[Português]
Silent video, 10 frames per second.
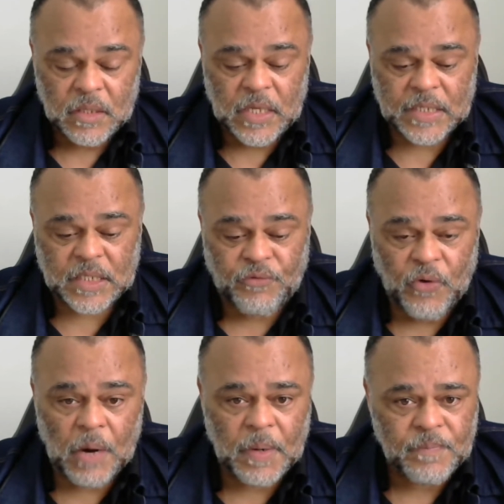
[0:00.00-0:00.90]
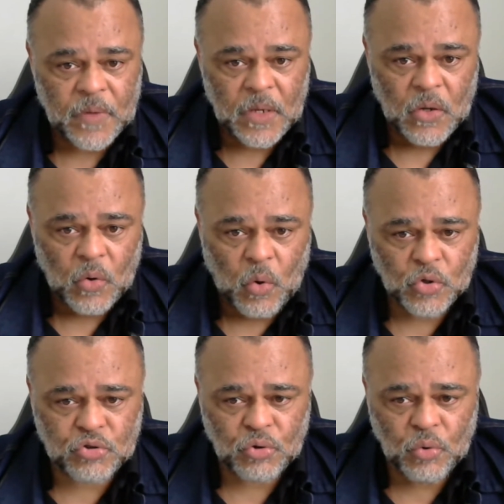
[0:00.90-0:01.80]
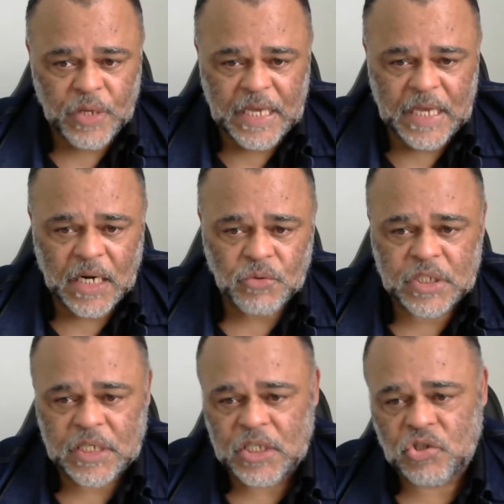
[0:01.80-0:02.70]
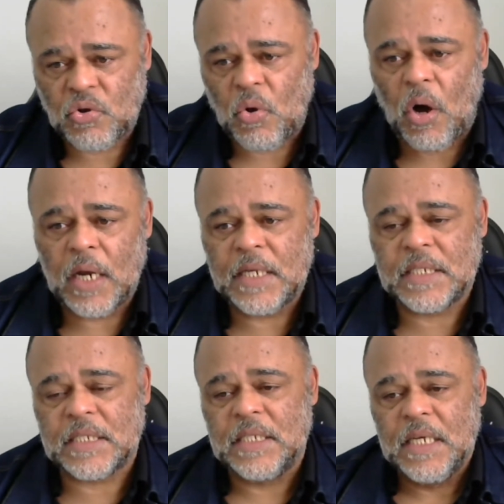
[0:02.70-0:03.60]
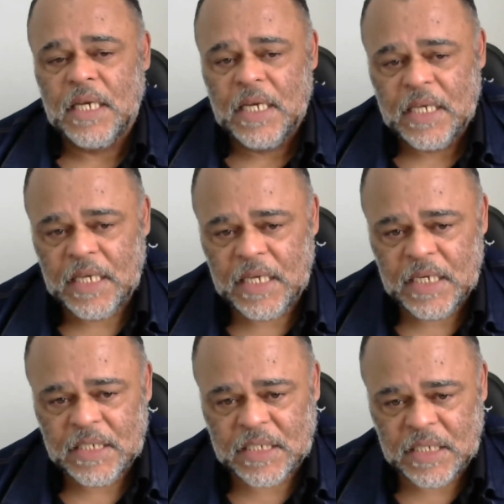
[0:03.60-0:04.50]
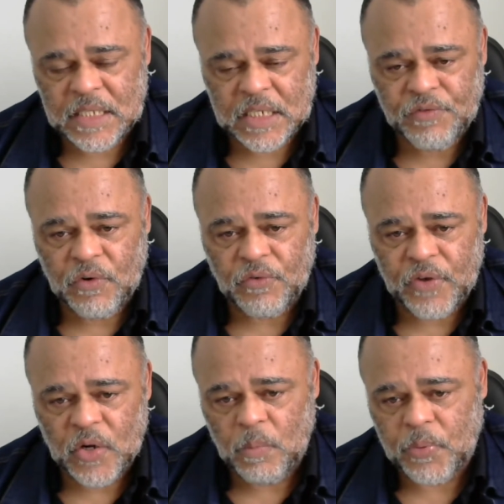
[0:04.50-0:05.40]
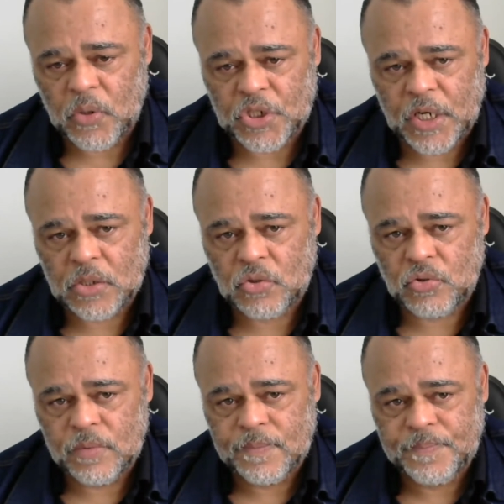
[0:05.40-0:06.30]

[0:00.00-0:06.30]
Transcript: Desta forma, construíram-se escolas e se desenvolveram projetos.